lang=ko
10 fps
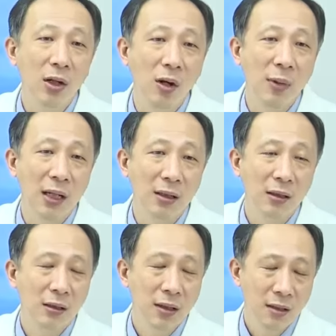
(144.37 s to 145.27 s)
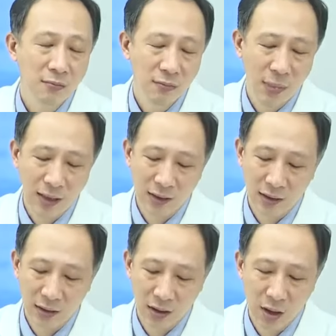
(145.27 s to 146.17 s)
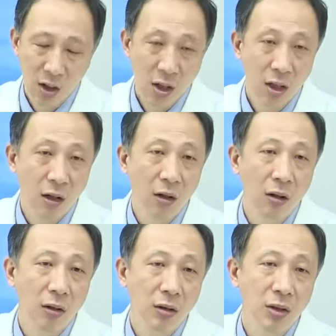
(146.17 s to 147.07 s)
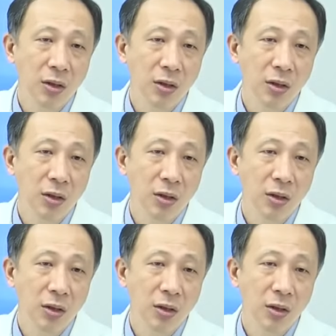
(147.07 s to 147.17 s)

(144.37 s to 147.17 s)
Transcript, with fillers: 결말을 맞는 어